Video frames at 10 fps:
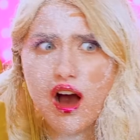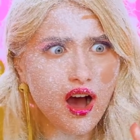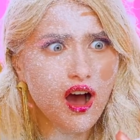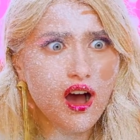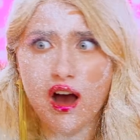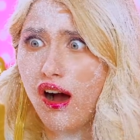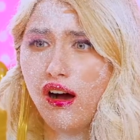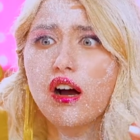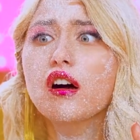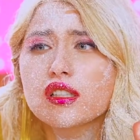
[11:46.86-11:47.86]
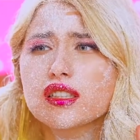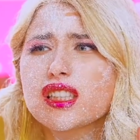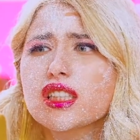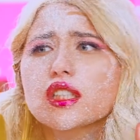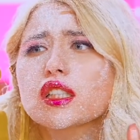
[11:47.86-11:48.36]
dia jaket
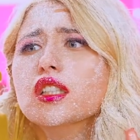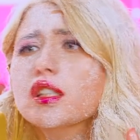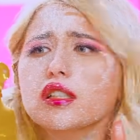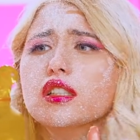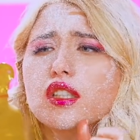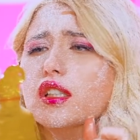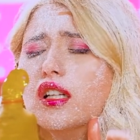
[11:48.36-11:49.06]
dan teh hangat.